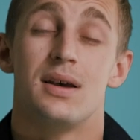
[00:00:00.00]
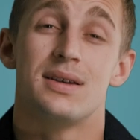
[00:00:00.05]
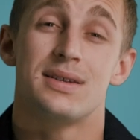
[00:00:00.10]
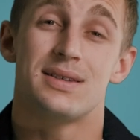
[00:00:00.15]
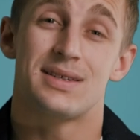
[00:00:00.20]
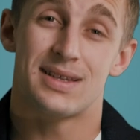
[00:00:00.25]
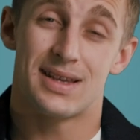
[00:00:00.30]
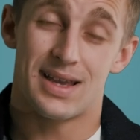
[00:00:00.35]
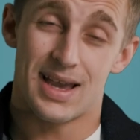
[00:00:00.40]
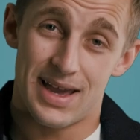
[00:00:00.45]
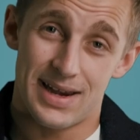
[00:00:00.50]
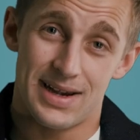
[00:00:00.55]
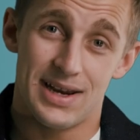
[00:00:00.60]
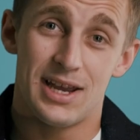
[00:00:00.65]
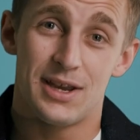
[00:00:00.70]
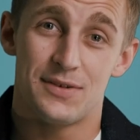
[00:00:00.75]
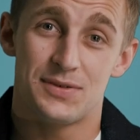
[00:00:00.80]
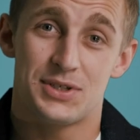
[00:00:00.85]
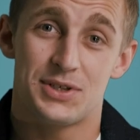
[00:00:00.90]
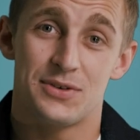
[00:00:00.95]

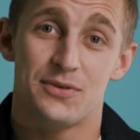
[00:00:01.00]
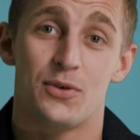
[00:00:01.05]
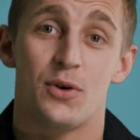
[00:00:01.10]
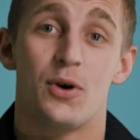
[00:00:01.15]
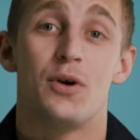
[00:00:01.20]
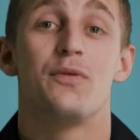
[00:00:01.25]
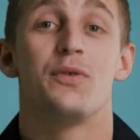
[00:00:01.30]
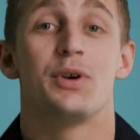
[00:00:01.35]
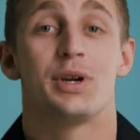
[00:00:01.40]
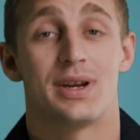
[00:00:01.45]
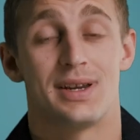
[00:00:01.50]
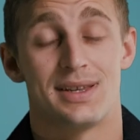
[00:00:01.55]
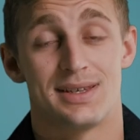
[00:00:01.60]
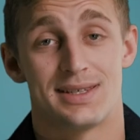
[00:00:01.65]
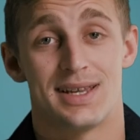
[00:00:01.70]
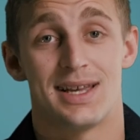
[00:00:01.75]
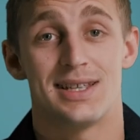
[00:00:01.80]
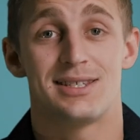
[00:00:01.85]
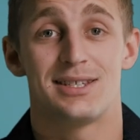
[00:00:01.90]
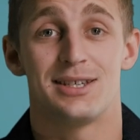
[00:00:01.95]
Скорее всего, в
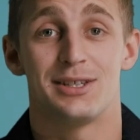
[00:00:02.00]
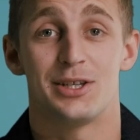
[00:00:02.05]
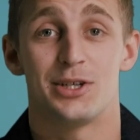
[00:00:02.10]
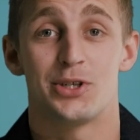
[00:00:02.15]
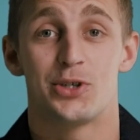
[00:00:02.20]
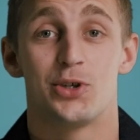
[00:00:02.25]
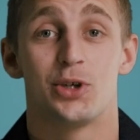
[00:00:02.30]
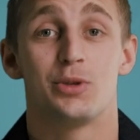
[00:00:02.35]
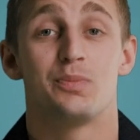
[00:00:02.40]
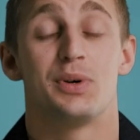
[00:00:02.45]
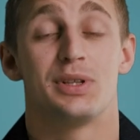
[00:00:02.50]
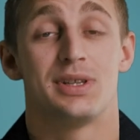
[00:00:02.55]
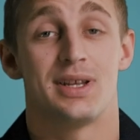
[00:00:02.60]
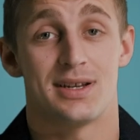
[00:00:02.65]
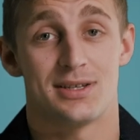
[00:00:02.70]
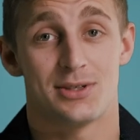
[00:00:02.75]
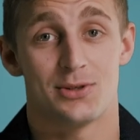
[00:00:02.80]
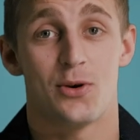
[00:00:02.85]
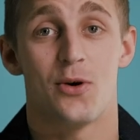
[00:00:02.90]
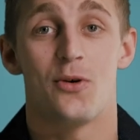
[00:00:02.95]
экранизации нас ждет
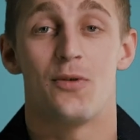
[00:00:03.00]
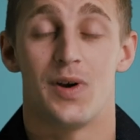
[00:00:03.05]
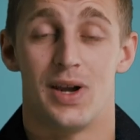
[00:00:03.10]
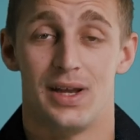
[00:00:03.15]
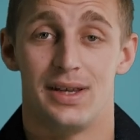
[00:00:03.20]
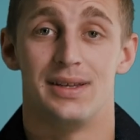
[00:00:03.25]
подростковая